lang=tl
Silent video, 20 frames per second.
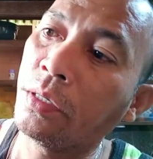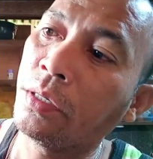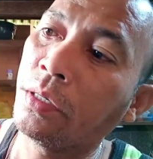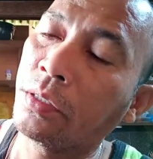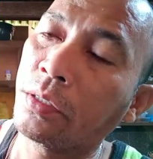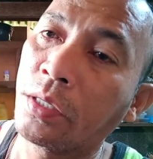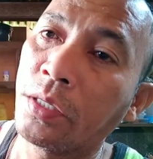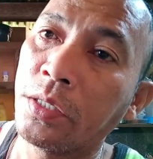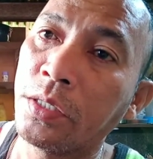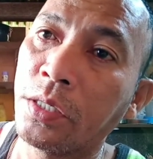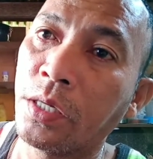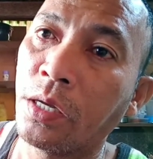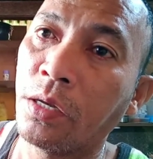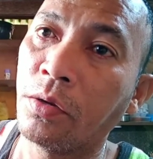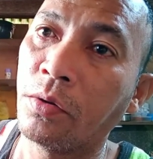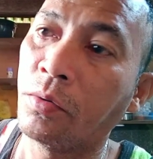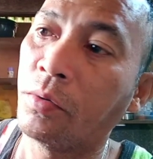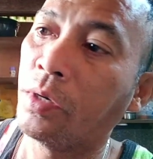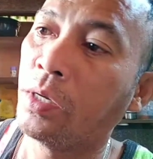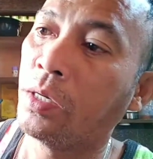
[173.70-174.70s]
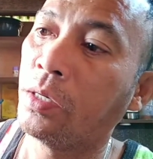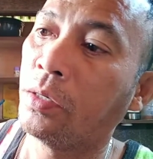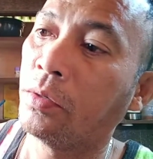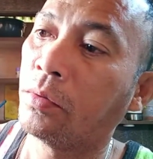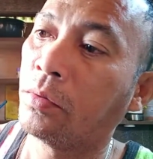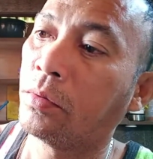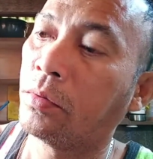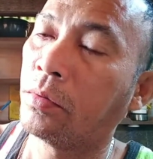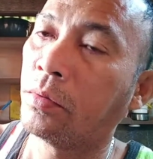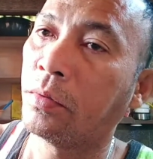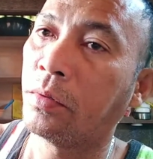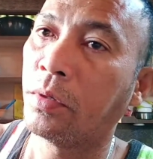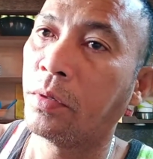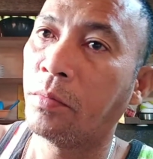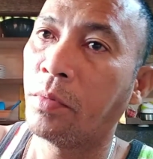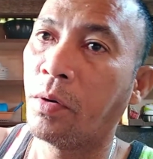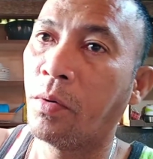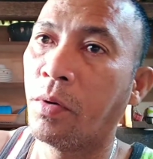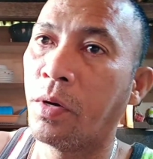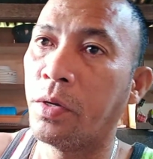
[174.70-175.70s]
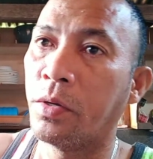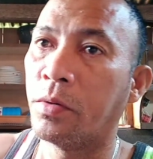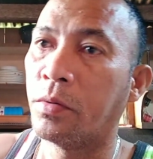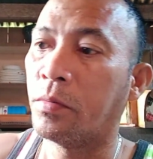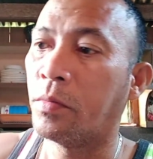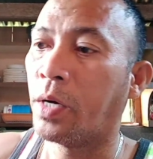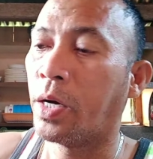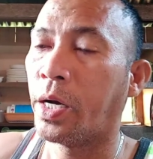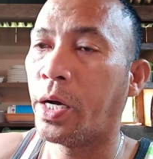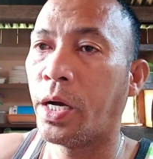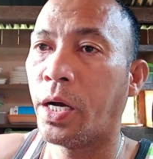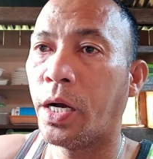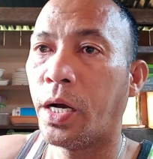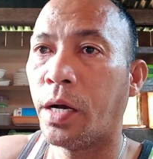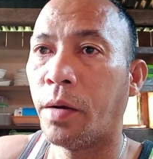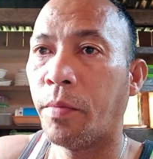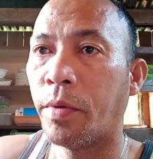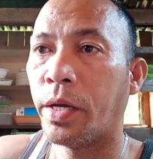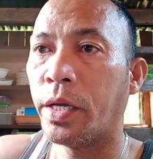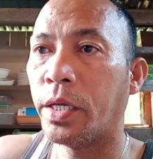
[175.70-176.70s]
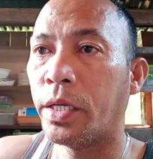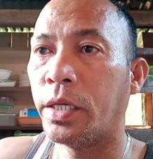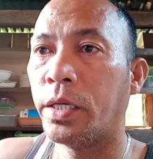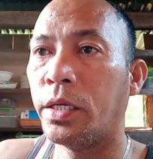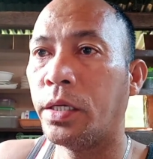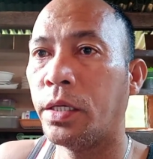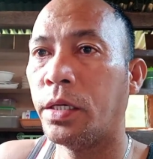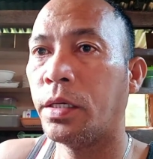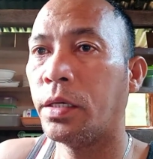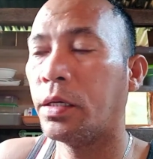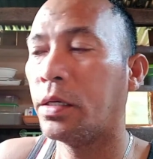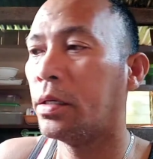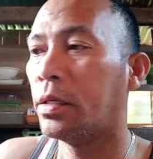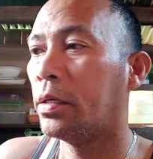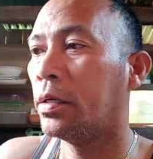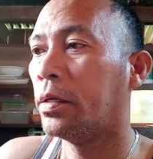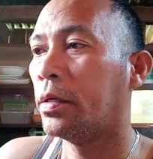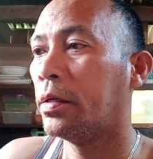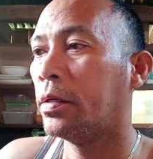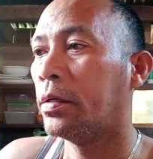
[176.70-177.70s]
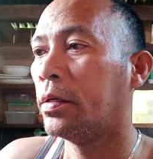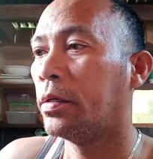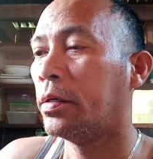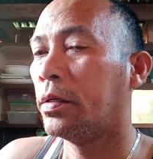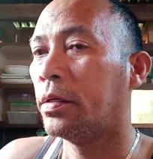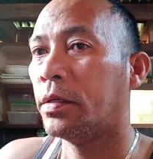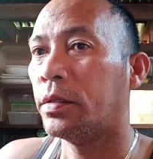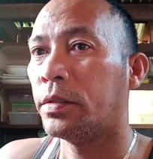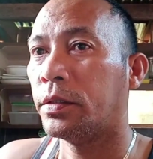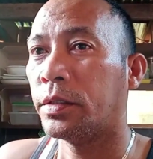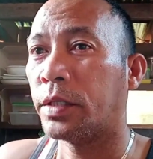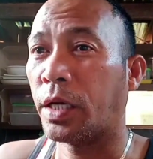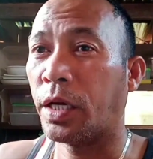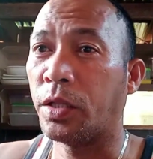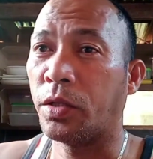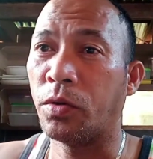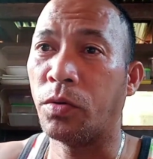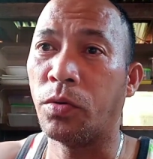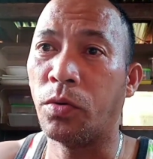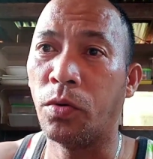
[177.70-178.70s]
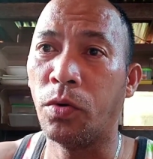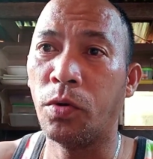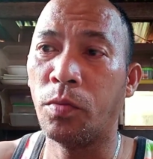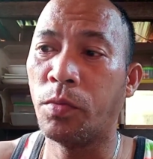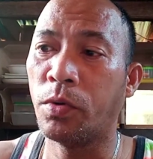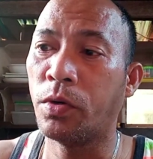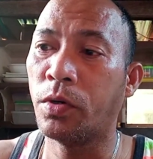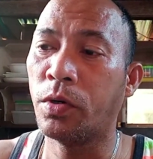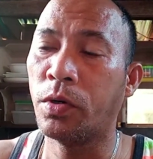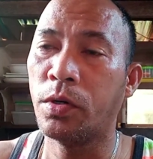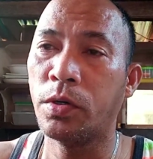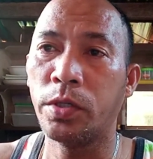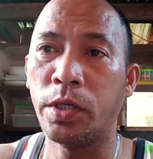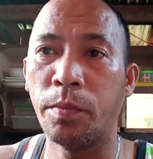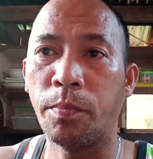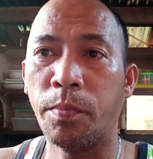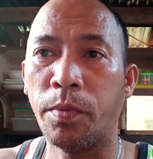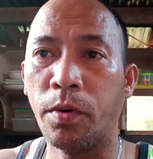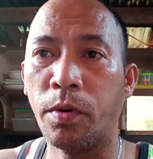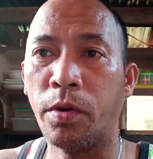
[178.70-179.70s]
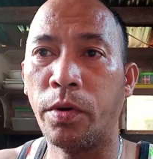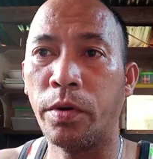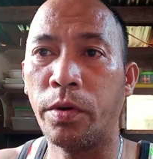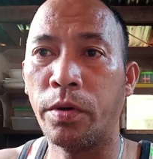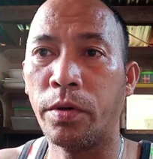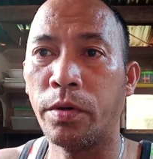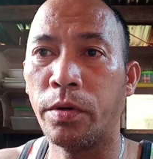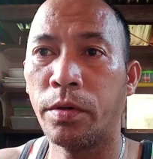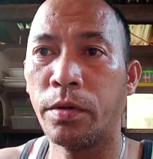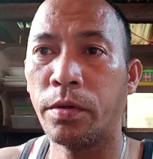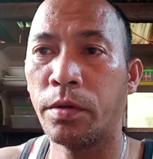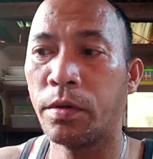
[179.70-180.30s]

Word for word: essential oil yung nabawa yung uh, may sakit yung ulo mo, sipon.